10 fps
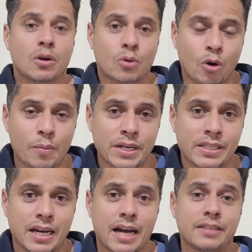
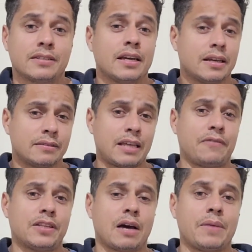comerciais
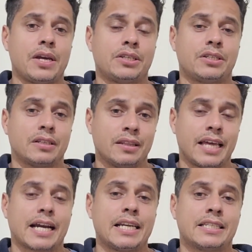devidamente
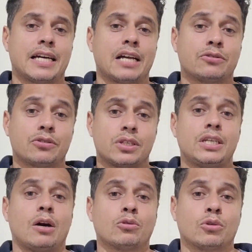legalizados
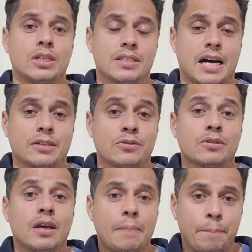e
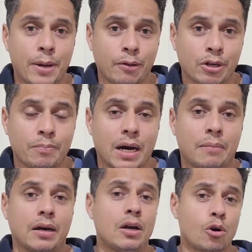autorizados pelo IBAMA.